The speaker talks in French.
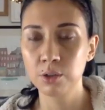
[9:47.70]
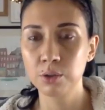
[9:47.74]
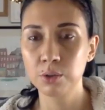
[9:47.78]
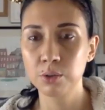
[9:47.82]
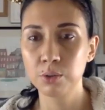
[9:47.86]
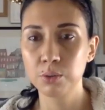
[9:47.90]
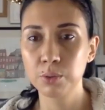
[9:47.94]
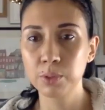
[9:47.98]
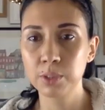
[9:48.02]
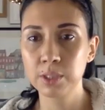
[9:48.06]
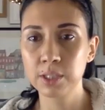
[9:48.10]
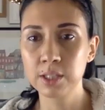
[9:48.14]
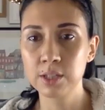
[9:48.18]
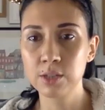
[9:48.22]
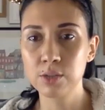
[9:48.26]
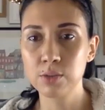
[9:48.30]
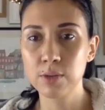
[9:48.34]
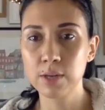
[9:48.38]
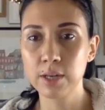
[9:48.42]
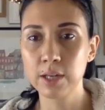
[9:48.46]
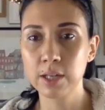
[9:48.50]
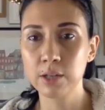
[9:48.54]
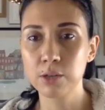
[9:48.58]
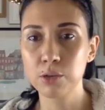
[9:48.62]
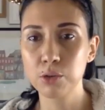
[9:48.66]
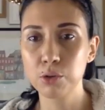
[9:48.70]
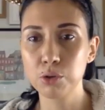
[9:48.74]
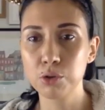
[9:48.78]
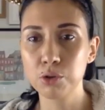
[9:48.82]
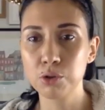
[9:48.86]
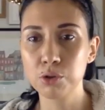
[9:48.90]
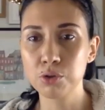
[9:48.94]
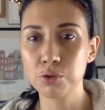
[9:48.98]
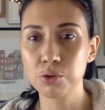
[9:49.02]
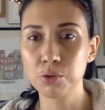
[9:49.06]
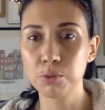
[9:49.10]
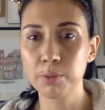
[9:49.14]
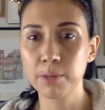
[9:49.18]
Week-end soirée,
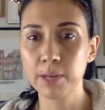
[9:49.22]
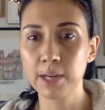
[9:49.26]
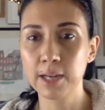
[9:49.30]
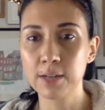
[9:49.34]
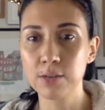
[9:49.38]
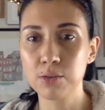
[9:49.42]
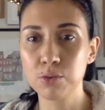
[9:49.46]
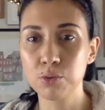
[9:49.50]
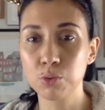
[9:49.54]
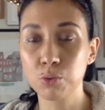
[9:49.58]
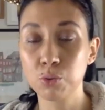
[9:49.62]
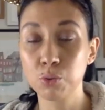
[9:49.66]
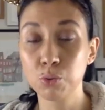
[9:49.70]
urgence opération.